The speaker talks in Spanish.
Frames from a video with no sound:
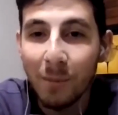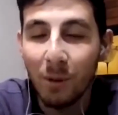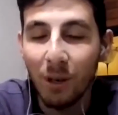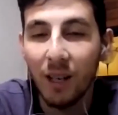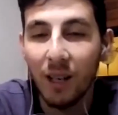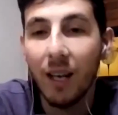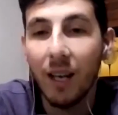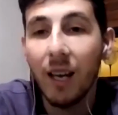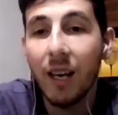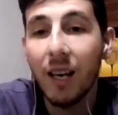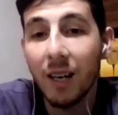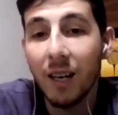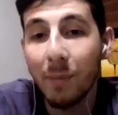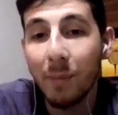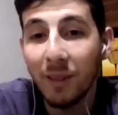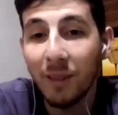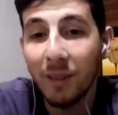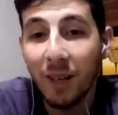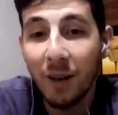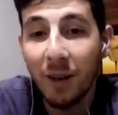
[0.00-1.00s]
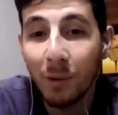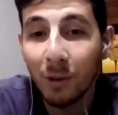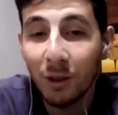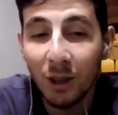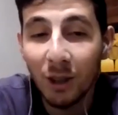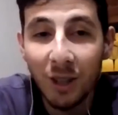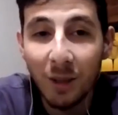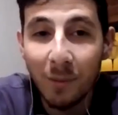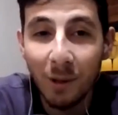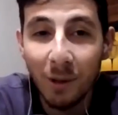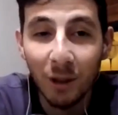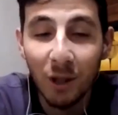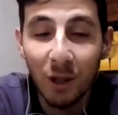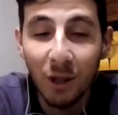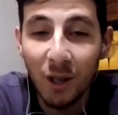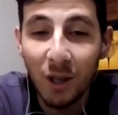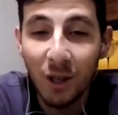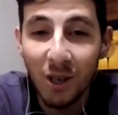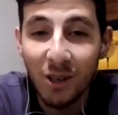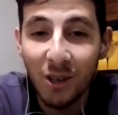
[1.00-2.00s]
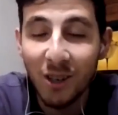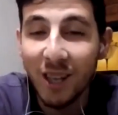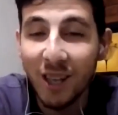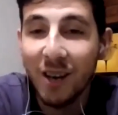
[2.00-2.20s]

Porque hay que respetar un montón de protocolos,